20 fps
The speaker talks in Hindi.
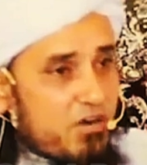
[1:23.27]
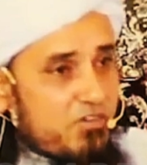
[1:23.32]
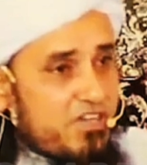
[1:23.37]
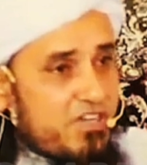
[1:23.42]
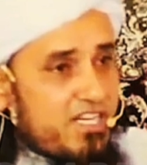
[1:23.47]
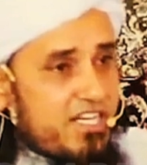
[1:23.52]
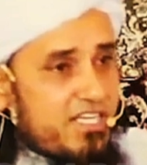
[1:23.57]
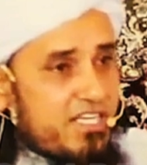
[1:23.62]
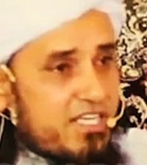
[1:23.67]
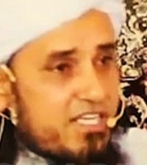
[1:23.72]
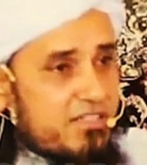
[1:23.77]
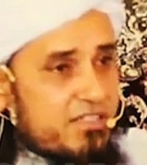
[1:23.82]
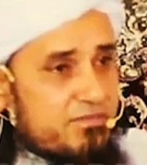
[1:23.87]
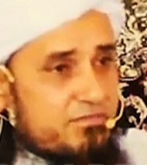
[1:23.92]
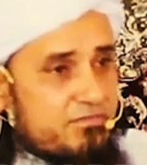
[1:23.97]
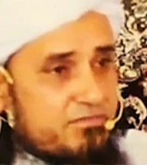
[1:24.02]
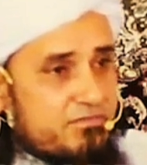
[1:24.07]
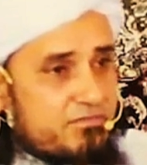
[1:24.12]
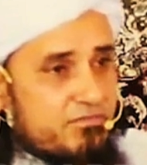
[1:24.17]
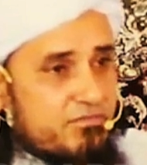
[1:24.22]
माफी नहीं है
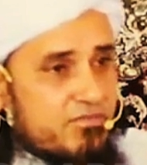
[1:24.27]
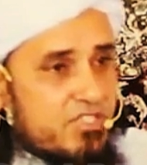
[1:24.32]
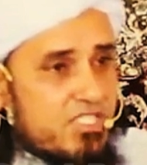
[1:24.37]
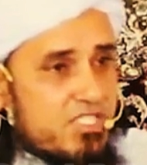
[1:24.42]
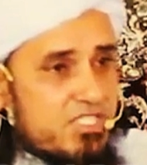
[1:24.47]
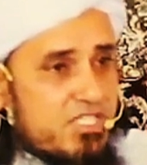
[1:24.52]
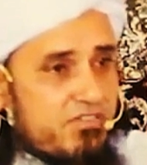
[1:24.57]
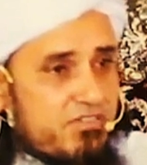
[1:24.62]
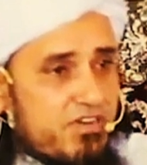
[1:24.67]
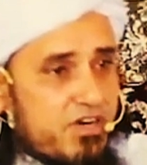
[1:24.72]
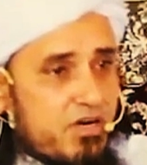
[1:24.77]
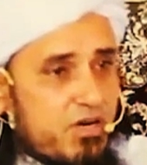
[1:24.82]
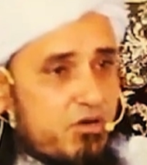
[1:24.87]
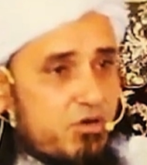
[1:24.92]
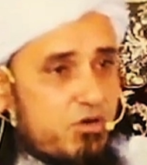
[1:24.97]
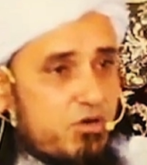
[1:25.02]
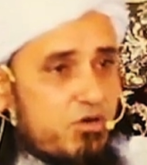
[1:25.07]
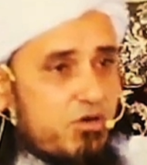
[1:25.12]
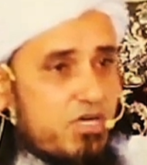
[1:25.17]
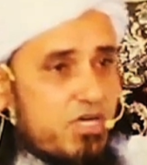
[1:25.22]
सफर
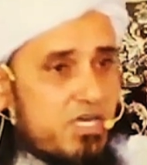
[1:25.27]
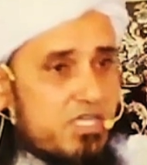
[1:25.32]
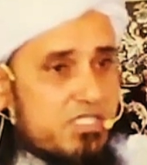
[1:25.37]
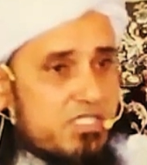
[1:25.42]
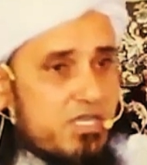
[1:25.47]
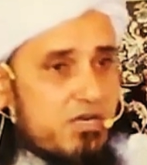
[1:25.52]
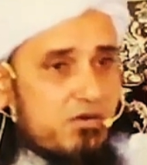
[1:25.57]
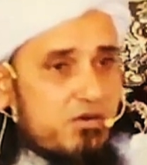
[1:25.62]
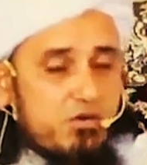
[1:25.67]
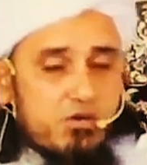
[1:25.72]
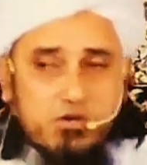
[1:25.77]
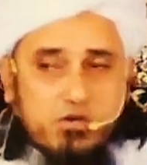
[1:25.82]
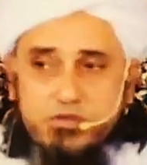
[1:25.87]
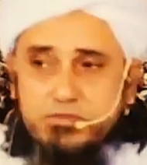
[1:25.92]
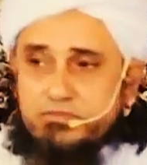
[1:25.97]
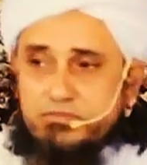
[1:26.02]
हो हजर हो